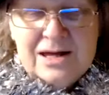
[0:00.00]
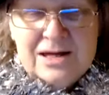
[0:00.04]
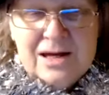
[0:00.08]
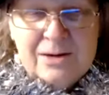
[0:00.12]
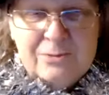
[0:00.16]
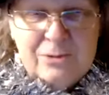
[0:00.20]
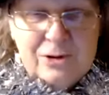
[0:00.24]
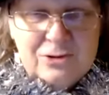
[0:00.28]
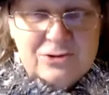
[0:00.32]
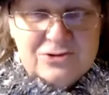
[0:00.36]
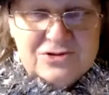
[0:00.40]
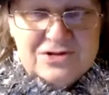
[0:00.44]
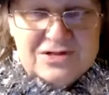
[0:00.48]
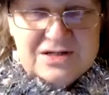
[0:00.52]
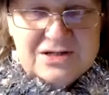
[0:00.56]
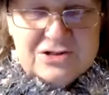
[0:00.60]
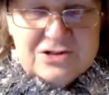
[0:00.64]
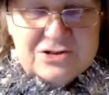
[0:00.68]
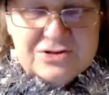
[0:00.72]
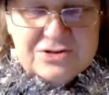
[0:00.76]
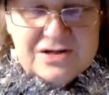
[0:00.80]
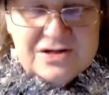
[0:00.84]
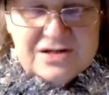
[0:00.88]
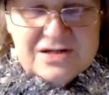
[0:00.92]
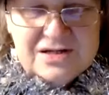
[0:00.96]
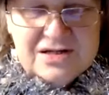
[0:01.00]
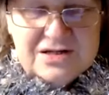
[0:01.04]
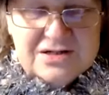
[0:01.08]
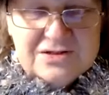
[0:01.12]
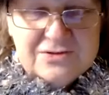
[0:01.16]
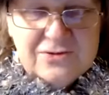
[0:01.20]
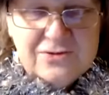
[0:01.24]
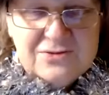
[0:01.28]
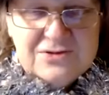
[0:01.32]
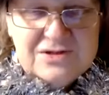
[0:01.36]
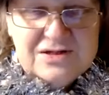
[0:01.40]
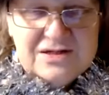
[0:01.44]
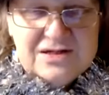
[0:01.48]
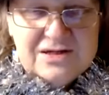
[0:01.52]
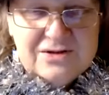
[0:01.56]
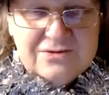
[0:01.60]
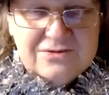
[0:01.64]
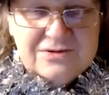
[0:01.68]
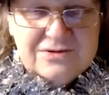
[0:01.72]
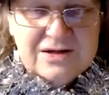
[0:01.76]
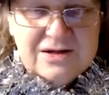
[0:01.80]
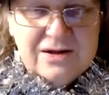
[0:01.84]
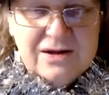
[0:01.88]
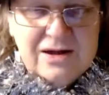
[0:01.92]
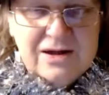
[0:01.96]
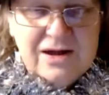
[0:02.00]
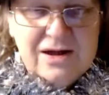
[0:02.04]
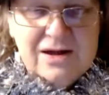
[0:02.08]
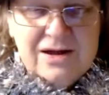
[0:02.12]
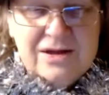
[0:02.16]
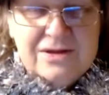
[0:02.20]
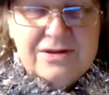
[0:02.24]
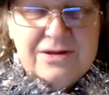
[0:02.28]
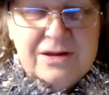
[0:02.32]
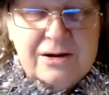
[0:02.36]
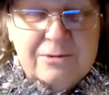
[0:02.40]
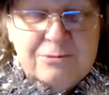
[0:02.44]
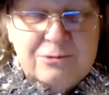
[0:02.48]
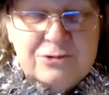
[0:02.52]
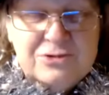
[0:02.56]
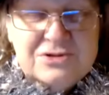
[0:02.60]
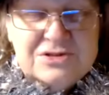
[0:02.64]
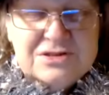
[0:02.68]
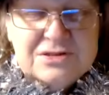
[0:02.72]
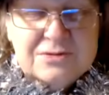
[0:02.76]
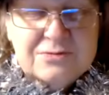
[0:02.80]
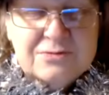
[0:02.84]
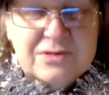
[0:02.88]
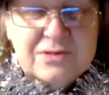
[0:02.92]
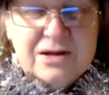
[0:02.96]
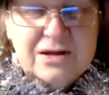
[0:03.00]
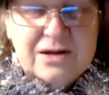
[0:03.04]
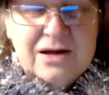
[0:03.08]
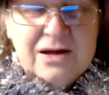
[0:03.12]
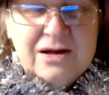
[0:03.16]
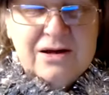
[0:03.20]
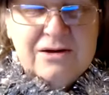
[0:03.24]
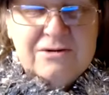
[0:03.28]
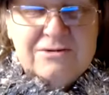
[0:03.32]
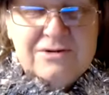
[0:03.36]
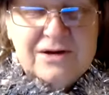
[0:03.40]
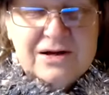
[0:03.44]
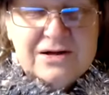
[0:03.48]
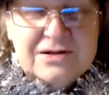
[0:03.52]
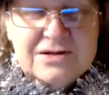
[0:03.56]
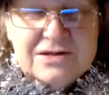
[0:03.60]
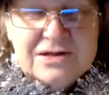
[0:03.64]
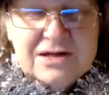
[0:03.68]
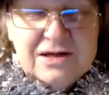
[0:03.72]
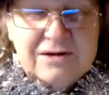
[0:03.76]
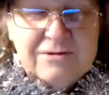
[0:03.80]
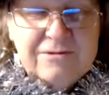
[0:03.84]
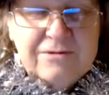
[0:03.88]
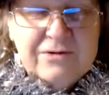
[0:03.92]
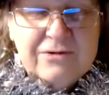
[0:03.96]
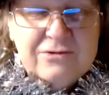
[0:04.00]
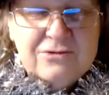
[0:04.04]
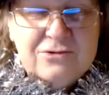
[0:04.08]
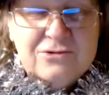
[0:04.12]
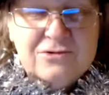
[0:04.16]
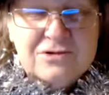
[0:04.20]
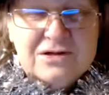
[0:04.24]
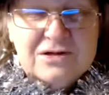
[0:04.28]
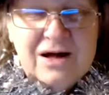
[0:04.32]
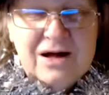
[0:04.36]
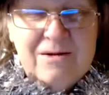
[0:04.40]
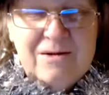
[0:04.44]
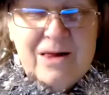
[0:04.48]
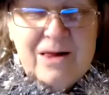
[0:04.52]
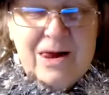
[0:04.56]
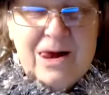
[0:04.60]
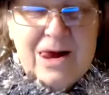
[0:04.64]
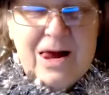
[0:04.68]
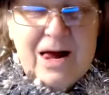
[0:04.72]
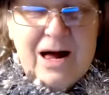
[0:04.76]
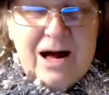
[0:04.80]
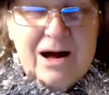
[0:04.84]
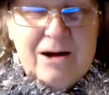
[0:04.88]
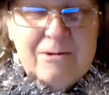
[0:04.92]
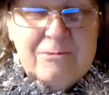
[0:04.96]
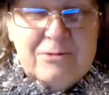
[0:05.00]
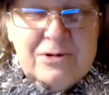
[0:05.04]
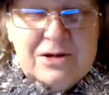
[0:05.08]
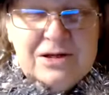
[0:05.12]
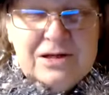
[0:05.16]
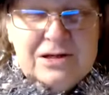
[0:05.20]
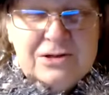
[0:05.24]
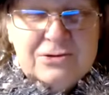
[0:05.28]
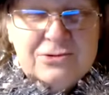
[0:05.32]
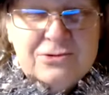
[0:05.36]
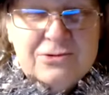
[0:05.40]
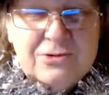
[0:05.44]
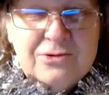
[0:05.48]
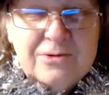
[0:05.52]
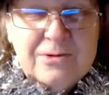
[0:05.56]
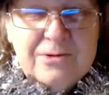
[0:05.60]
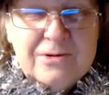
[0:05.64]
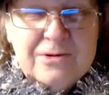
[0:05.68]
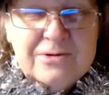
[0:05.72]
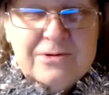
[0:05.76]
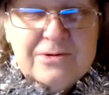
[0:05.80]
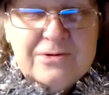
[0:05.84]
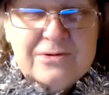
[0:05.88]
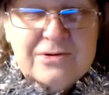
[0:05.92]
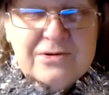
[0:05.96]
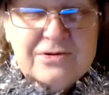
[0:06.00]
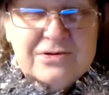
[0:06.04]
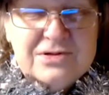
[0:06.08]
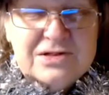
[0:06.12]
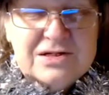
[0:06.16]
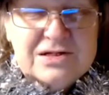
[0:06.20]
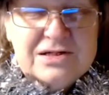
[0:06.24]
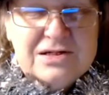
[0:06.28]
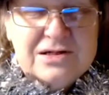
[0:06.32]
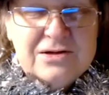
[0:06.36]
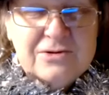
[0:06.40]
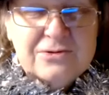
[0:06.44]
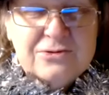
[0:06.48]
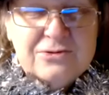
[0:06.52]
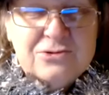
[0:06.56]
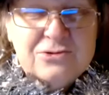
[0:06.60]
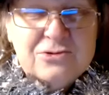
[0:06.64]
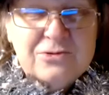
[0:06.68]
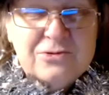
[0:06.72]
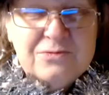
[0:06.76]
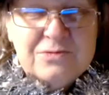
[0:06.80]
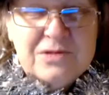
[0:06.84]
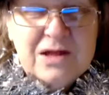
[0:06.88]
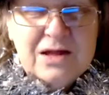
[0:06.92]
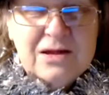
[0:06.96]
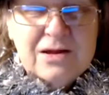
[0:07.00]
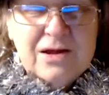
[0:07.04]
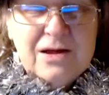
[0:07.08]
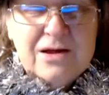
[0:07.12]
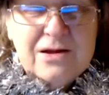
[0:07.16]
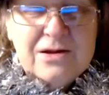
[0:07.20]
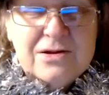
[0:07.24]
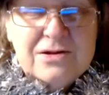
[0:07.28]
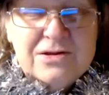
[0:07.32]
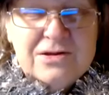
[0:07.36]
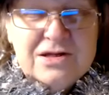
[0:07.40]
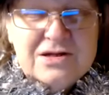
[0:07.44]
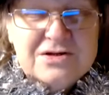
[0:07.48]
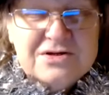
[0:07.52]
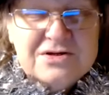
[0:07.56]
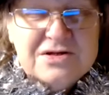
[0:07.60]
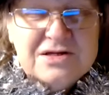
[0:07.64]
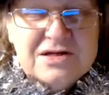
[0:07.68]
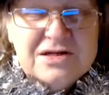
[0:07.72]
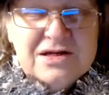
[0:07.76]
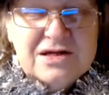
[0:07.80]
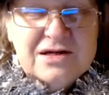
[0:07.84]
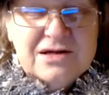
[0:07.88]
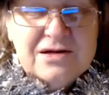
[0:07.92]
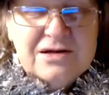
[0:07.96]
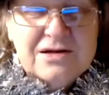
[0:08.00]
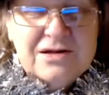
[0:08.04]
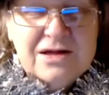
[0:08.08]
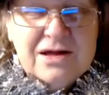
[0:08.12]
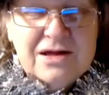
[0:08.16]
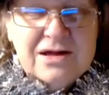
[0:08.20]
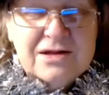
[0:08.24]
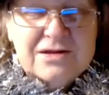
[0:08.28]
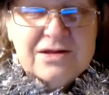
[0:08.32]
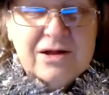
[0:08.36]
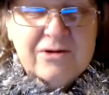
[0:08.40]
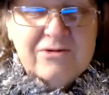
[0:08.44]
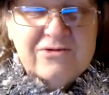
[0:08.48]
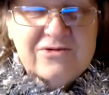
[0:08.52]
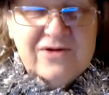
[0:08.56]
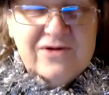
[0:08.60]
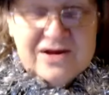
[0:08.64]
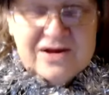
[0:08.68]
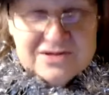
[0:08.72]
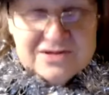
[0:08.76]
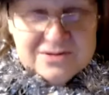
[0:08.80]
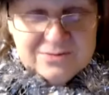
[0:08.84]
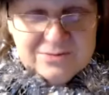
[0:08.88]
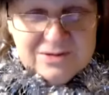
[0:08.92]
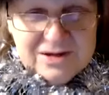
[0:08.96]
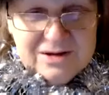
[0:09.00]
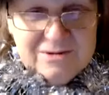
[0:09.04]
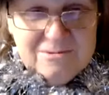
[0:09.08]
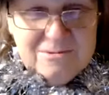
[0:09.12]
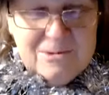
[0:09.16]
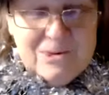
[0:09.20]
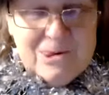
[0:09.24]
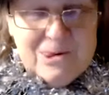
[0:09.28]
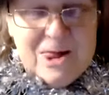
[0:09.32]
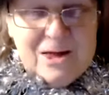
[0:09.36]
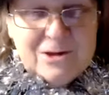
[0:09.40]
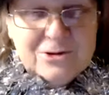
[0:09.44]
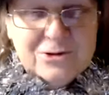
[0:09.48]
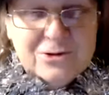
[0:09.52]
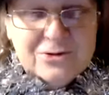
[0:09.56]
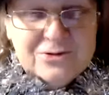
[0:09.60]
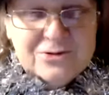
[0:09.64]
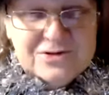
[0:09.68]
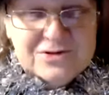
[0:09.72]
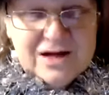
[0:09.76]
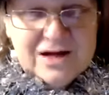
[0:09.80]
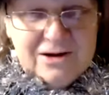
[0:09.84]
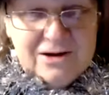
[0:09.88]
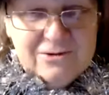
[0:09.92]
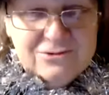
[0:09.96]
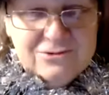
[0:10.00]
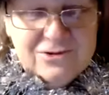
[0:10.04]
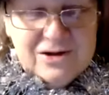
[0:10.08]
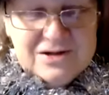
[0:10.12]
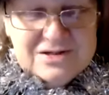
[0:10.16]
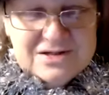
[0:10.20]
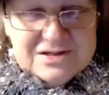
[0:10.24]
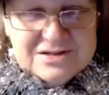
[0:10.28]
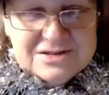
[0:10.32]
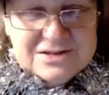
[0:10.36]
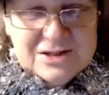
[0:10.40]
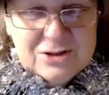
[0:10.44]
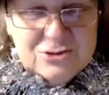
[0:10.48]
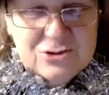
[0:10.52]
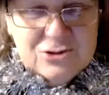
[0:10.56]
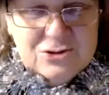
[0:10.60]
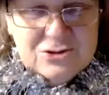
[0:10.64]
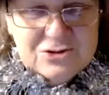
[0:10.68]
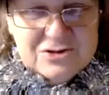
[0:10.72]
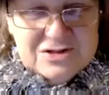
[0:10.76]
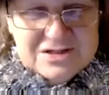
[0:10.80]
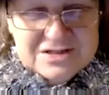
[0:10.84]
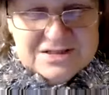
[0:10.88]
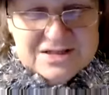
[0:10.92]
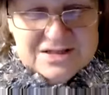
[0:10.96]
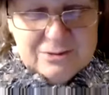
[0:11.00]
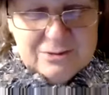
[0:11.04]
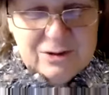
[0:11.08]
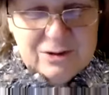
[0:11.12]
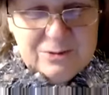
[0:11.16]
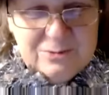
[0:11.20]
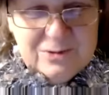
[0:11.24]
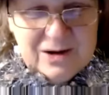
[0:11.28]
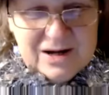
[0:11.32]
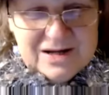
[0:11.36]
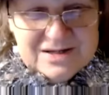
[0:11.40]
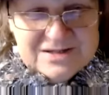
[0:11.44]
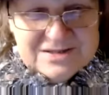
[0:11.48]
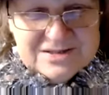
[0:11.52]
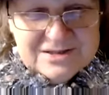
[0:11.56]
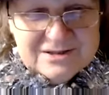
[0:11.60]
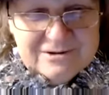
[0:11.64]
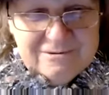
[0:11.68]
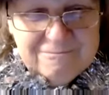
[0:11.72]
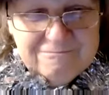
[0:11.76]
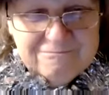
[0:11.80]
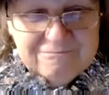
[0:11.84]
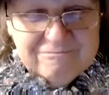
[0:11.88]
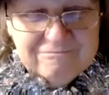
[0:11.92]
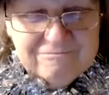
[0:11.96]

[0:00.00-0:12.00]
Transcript: я могу знать, что если я живу в деревне, допустим, Верхняя Волга, а приеду э, в деревню Нижние там, Вяземки, то все равно я достану тот же самый праздник.